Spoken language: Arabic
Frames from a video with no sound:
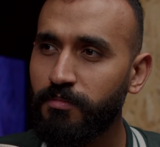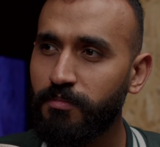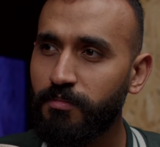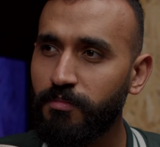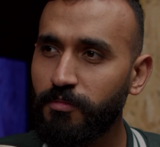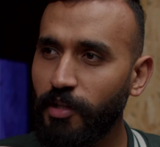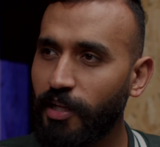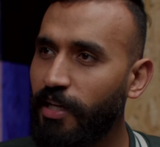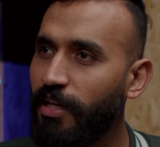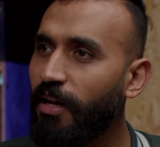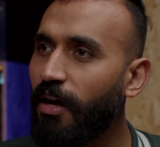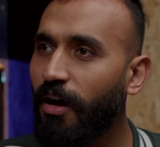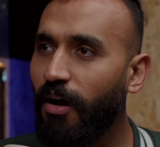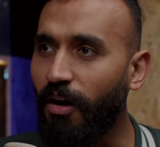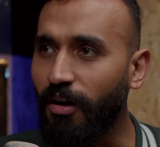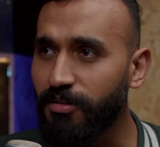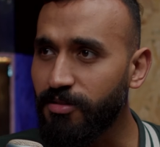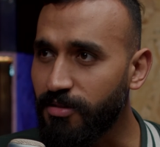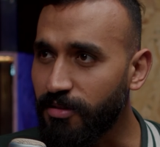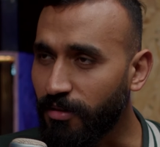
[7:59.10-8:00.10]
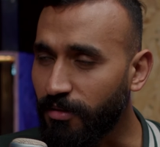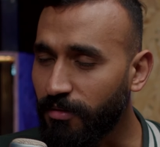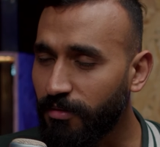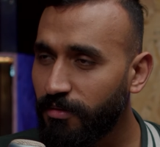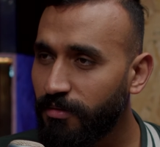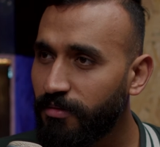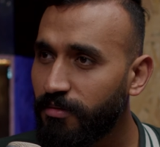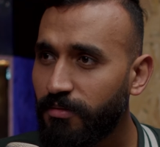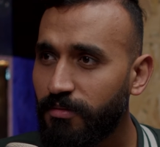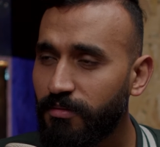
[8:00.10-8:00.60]
ليه لا اصلا
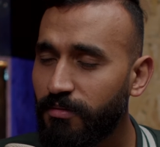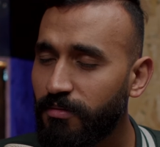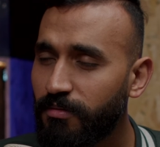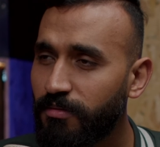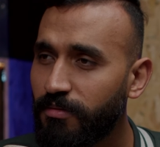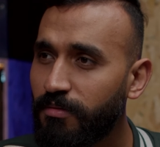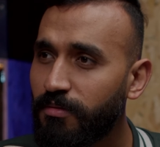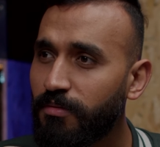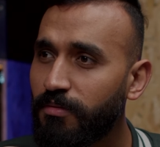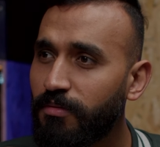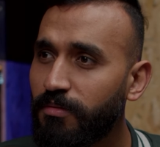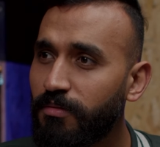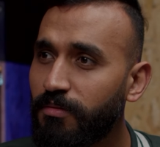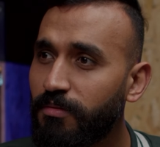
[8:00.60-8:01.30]
ما بعرف هن